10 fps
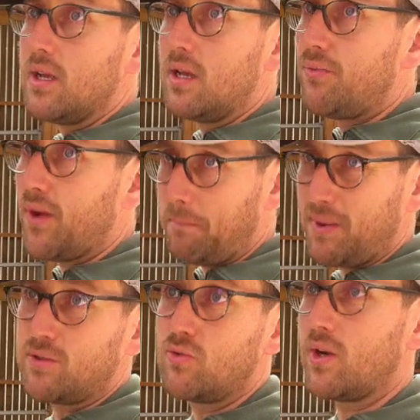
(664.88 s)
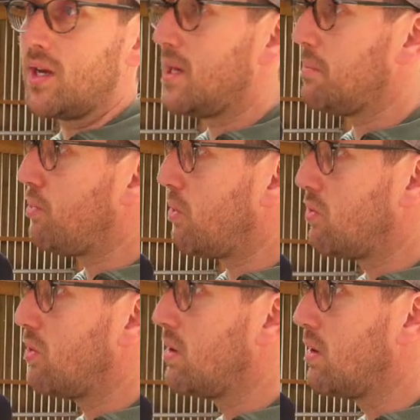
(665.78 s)
les faire pâturer,
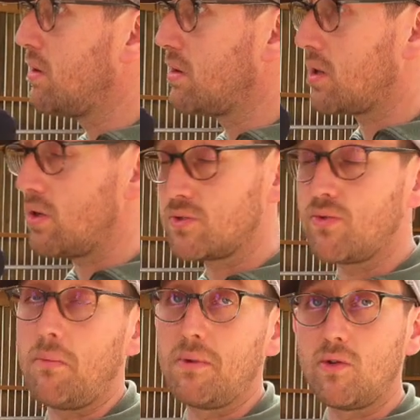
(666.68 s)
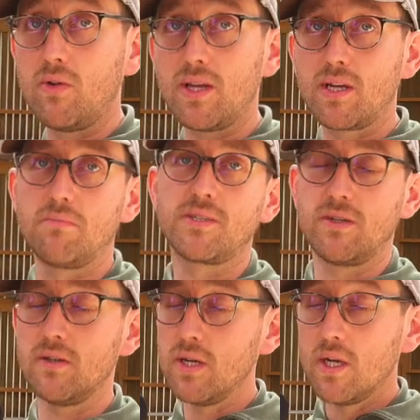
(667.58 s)
pourquoi transformer le lait comme
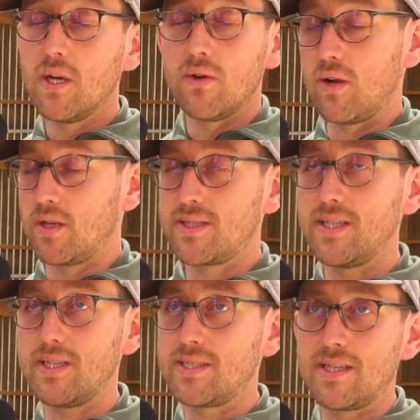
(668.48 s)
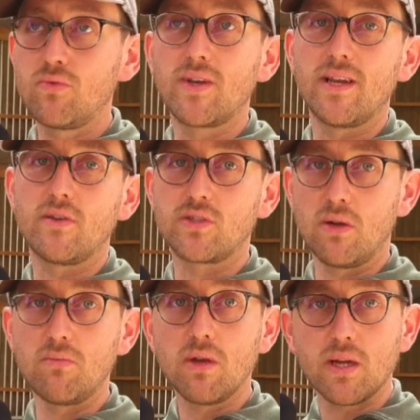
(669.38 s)
ça. Voilà, c'est tout un
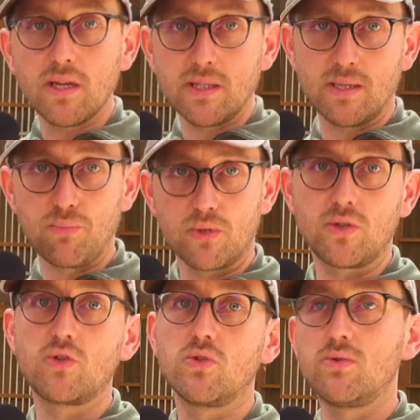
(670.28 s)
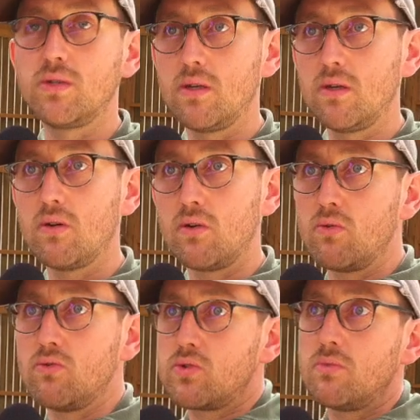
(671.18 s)
ensemble et c'est pour ça que je suis,
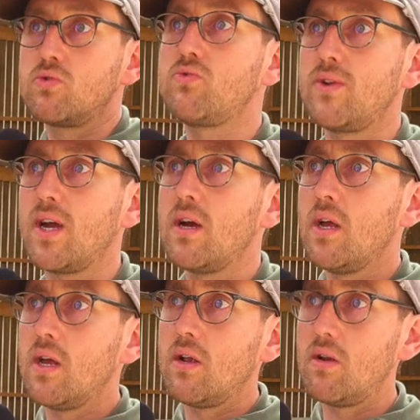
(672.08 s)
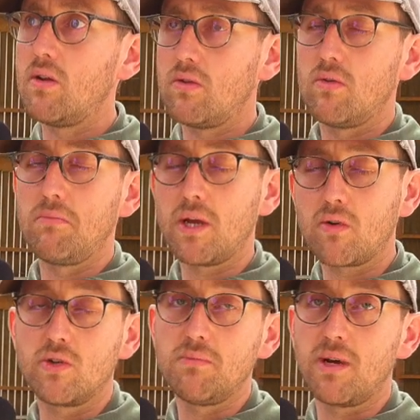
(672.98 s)
nous sommes ouverts le
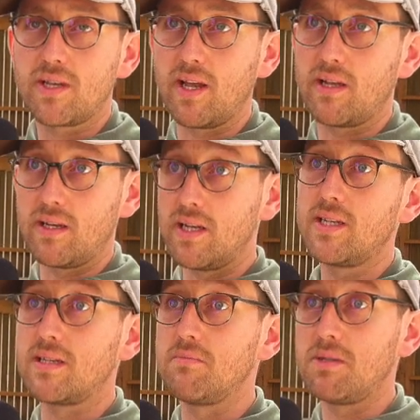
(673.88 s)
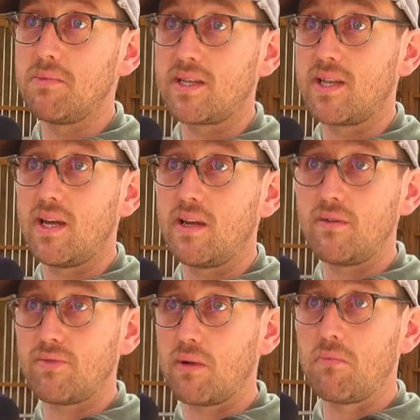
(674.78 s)
mercredi matin et le samedi
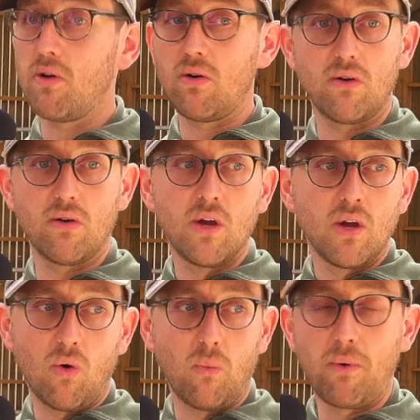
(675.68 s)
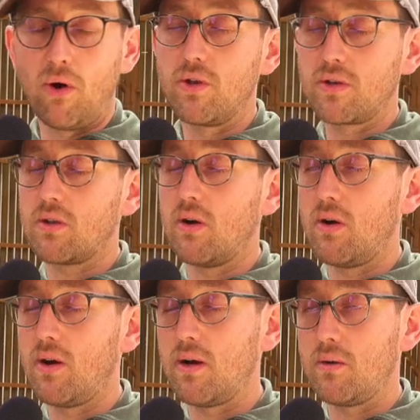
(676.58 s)
matin. Vraiment, euh, on prend notre
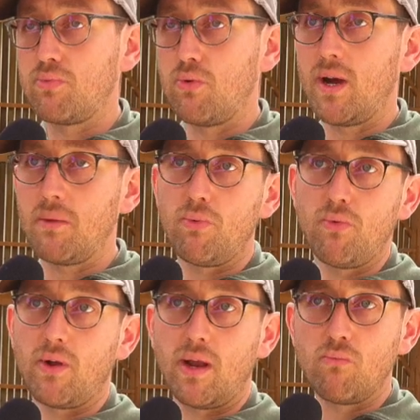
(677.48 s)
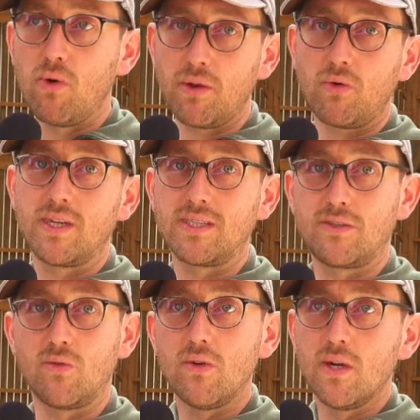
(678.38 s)
temps pour répondre à la moindre
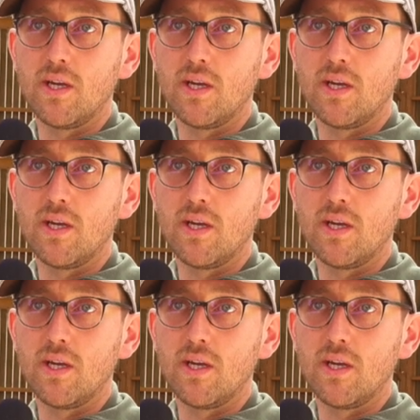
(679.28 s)
question